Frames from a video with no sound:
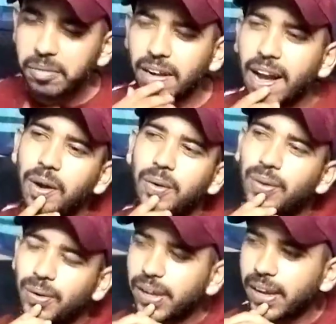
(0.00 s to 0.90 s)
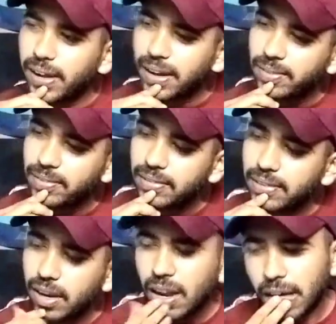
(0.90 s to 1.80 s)
मैं कहाँ हो के कहाँ हूँ
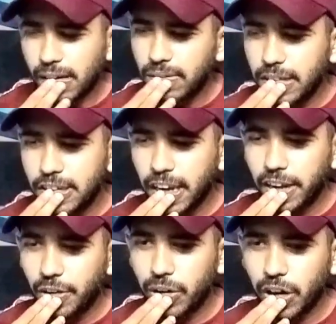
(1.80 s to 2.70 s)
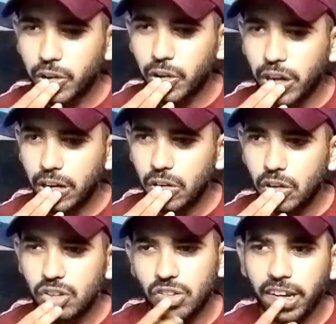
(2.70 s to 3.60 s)
क्यों ना चाइना होके आता हूँ यार
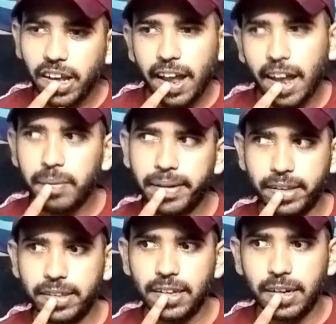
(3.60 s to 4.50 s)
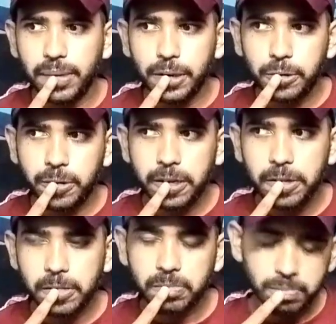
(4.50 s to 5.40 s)
चाइना है बड़ी अच्छी जगह मैंने सुना
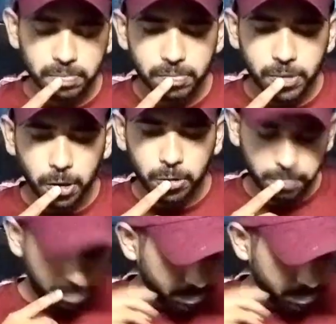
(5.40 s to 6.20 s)
चलो